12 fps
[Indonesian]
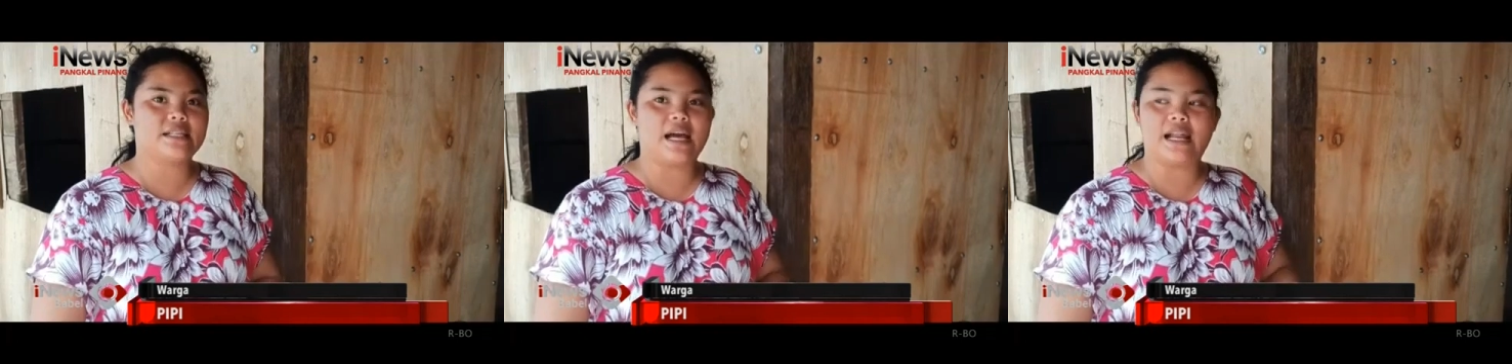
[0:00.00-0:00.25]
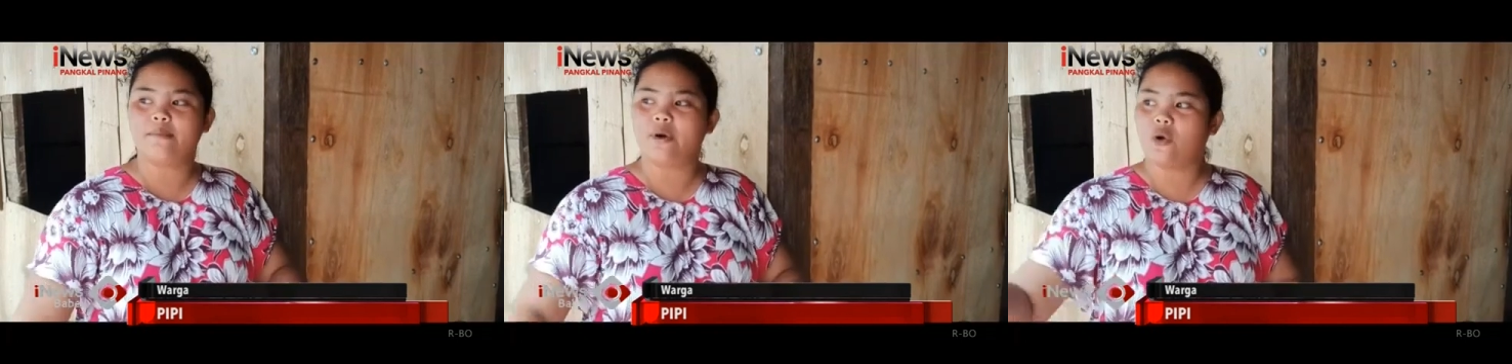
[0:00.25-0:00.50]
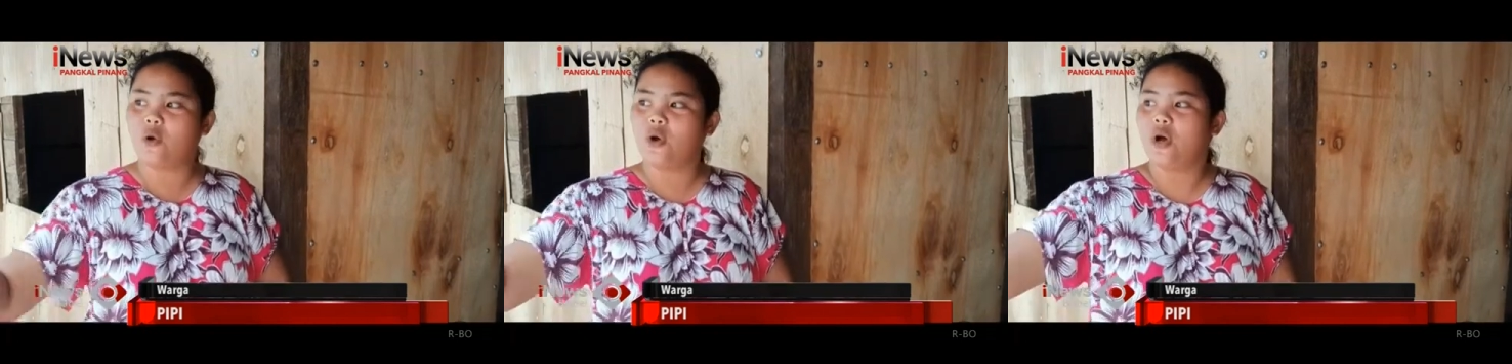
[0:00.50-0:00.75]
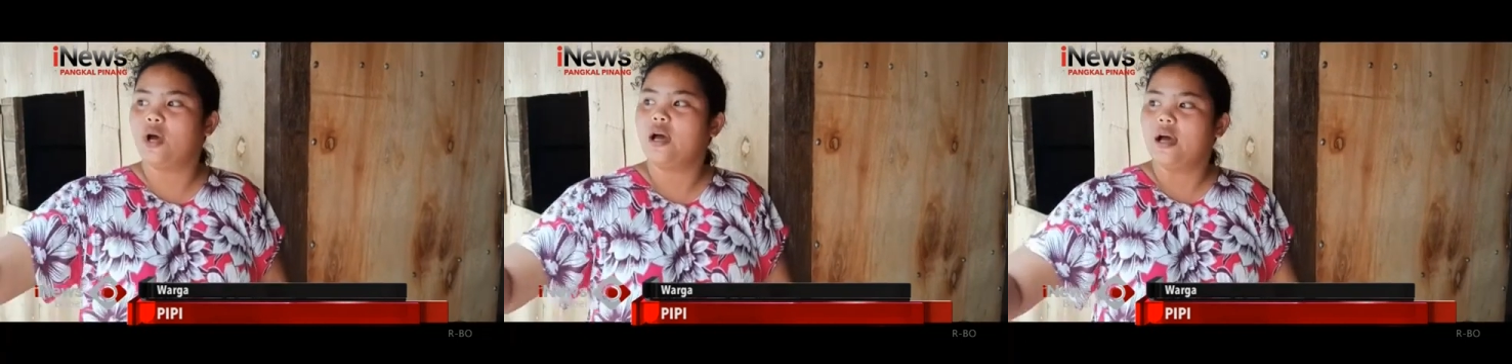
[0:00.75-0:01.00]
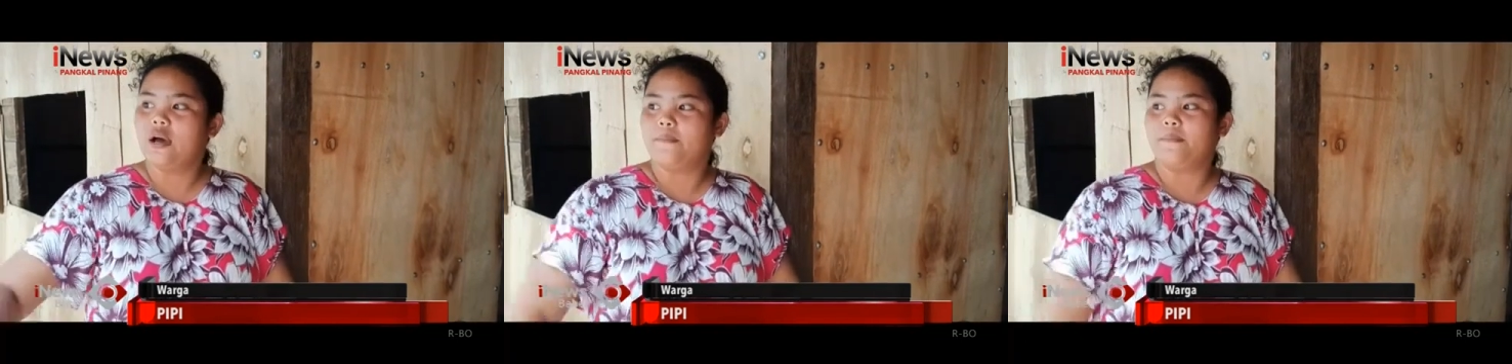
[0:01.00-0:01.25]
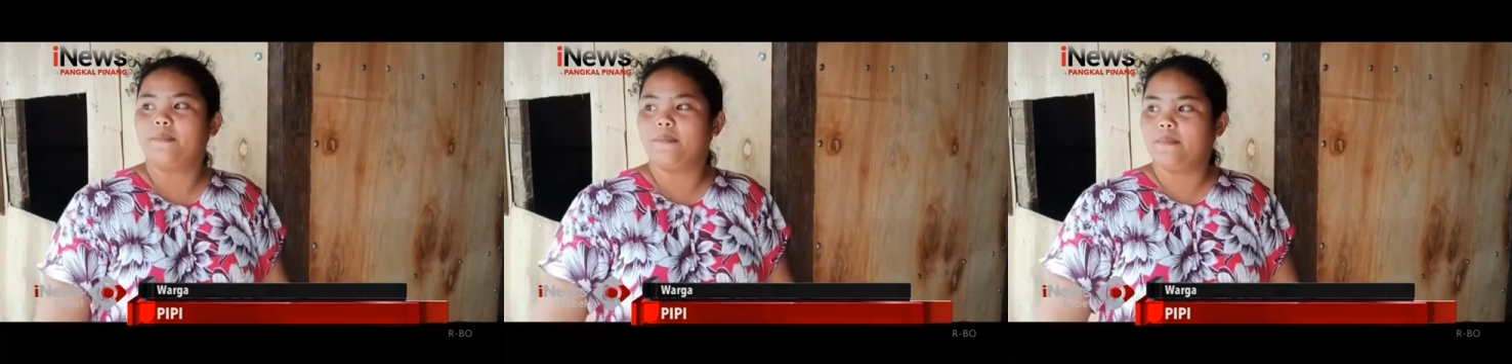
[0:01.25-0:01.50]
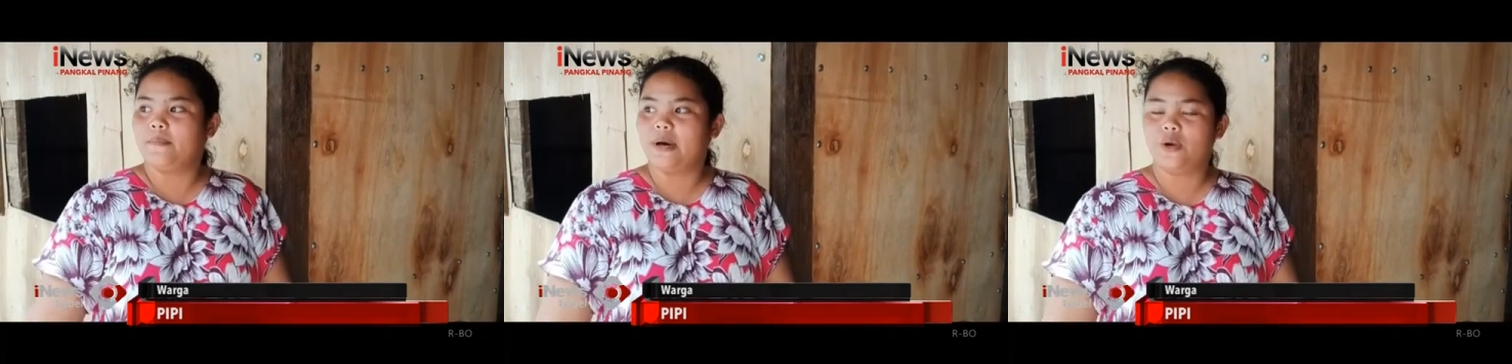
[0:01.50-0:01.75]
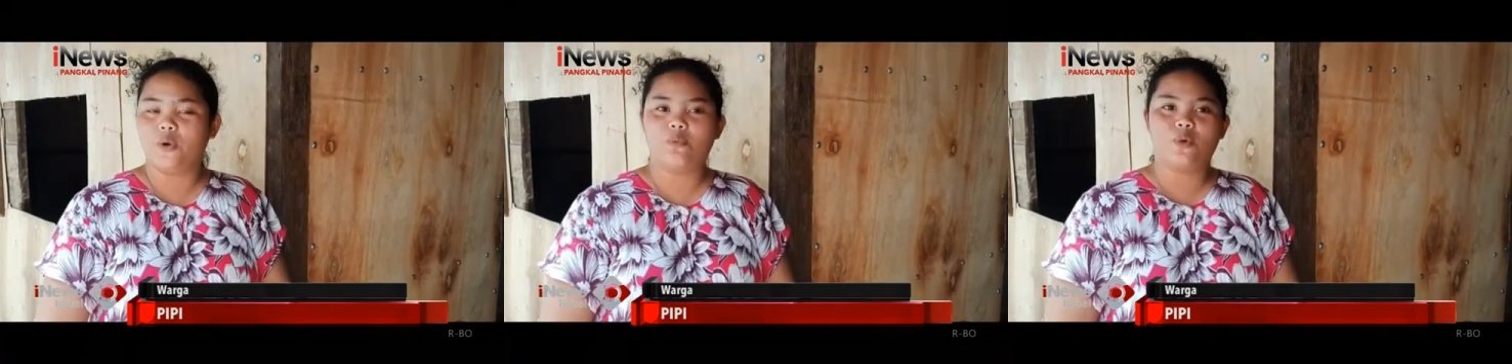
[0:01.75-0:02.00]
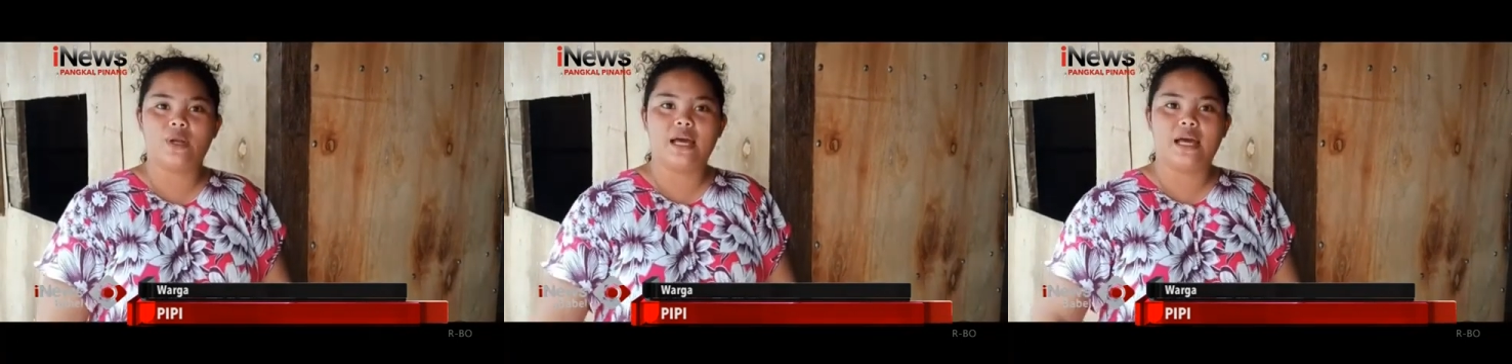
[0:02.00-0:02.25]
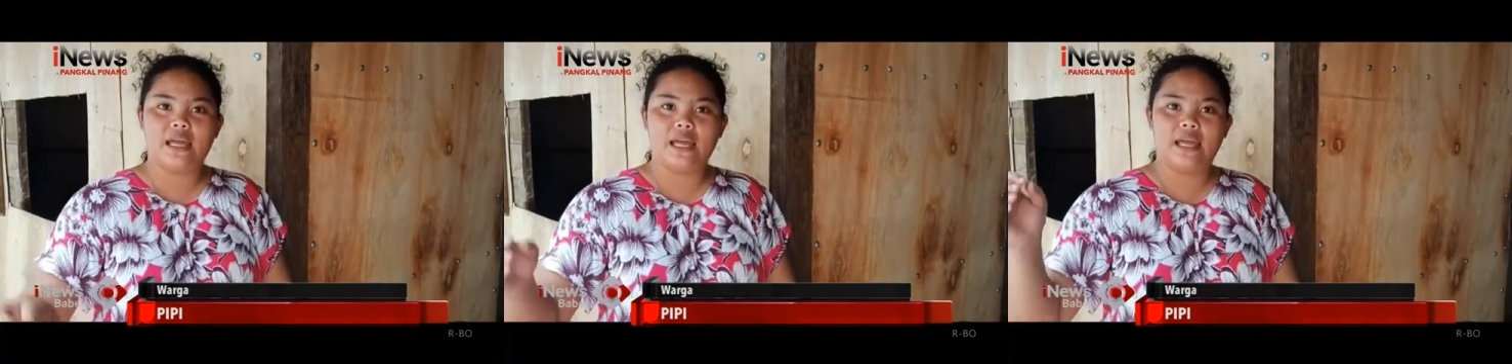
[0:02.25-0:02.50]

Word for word: sekarang baru baru mulai